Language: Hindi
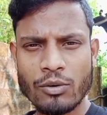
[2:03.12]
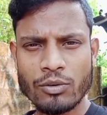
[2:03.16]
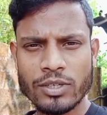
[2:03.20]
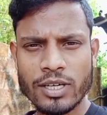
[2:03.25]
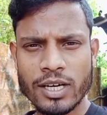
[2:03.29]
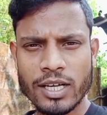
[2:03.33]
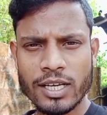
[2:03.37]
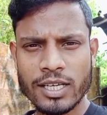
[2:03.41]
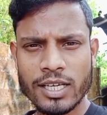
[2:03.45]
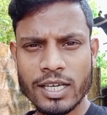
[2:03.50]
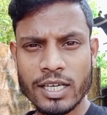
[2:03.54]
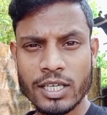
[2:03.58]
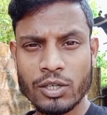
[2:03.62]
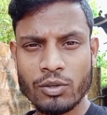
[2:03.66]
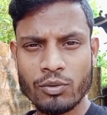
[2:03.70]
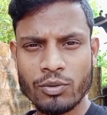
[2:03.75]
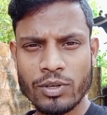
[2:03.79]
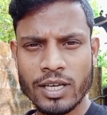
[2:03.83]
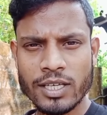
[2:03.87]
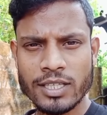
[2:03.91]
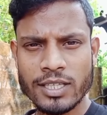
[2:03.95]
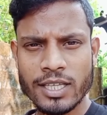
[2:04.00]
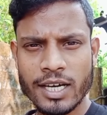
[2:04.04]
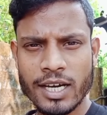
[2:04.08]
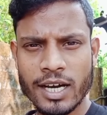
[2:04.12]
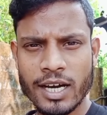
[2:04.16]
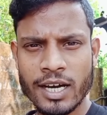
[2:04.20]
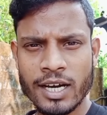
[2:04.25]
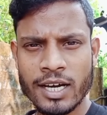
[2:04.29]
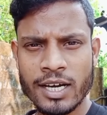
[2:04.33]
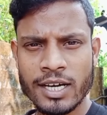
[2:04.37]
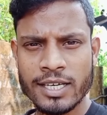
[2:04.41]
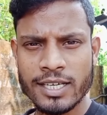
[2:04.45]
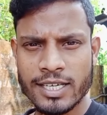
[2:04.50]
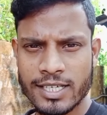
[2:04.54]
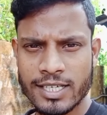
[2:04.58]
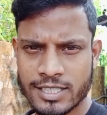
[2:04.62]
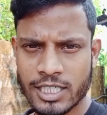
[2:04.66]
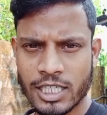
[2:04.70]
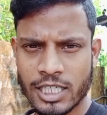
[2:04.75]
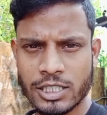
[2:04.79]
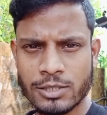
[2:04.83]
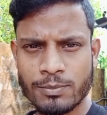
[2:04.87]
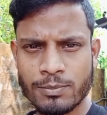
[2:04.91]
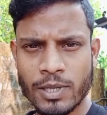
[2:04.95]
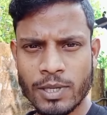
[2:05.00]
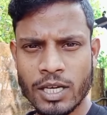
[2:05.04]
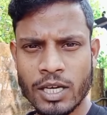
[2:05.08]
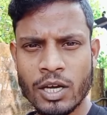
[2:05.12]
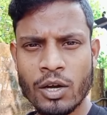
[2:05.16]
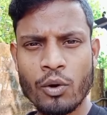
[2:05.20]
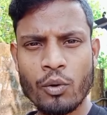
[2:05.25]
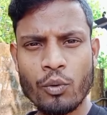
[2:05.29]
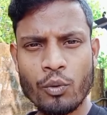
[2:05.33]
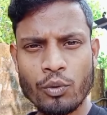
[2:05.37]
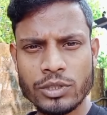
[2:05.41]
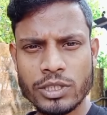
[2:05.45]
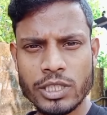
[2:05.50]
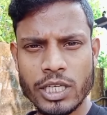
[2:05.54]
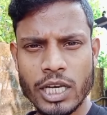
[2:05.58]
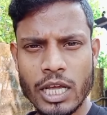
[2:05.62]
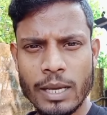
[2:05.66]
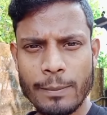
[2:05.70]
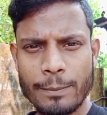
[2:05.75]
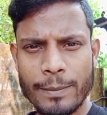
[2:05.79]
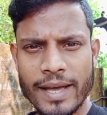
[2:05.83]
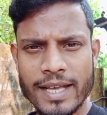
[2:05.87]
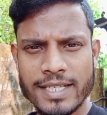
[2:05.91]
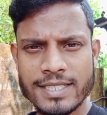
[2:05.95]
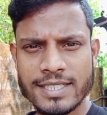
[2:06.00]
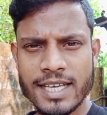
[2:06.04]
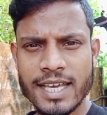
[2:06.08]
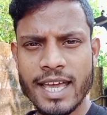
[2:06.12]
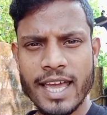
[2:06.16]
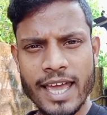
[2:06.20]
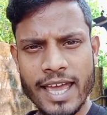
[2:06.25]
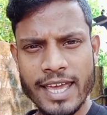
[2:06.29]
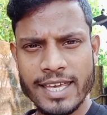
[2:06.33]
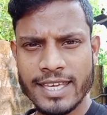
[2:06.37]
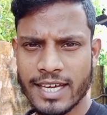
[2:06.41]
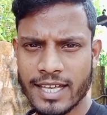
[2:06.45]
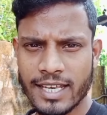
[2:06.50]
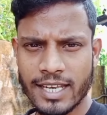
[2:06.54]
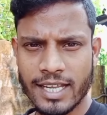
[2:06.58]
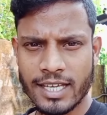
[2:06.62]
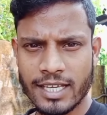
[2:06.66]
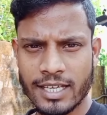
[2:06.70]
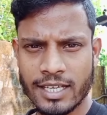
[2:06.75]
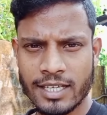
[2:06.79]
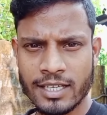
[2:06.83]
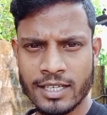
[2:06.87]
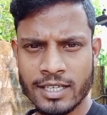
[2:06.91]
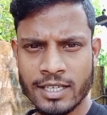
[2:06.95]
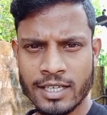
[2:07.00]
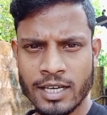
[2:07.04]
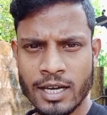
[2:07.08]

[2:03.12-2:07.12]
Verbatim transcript: काउंट करके क्यों नहीं देखा कि सच में उतने ही पैसे हैं या नहीं